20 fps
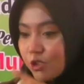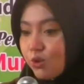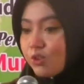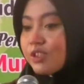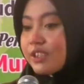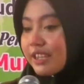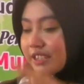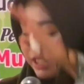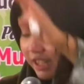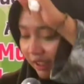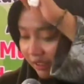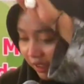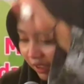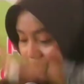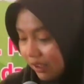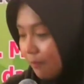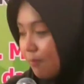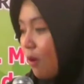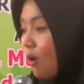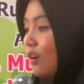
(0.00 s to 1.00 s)
sukses
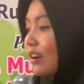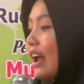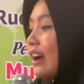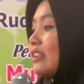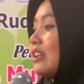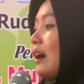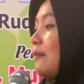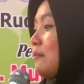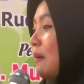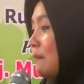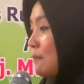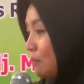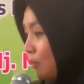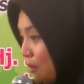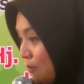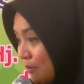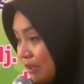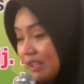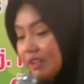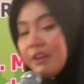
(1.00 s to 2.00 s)
tetap orang yang
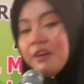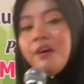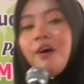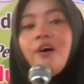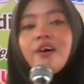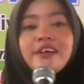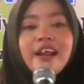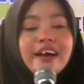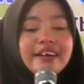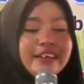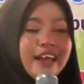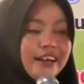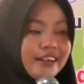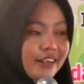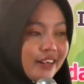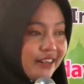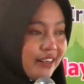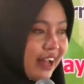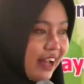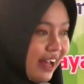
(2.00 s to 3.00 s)
membumi orang yang
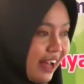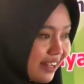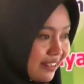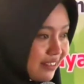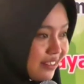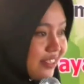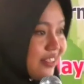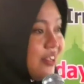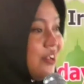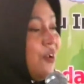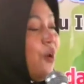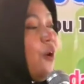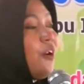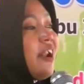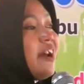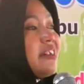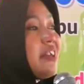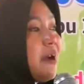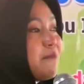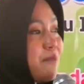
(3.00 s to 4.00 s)
rendah hati
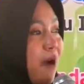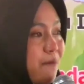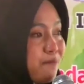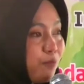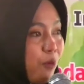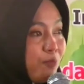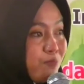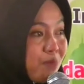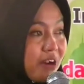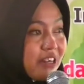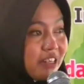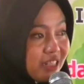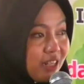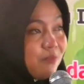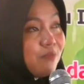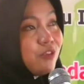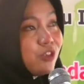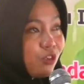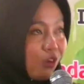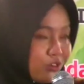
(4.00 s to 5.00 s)
orang yang mampu
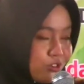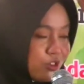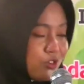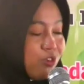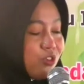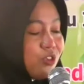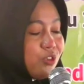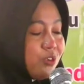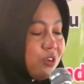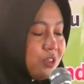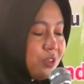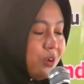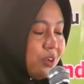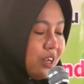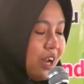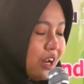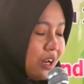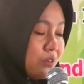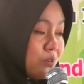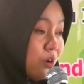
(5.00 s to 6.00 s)
mendem jron junjung tur
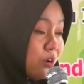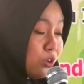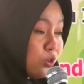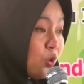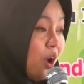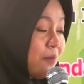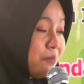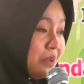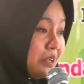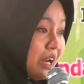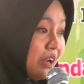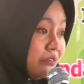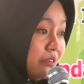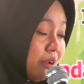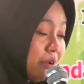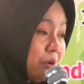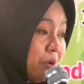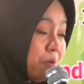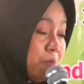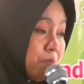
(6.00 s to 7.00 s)
karena wong tua amin
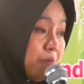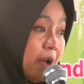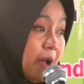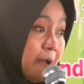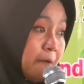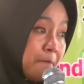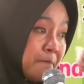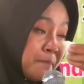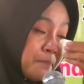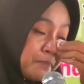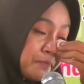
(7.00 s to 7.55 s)
Allahumma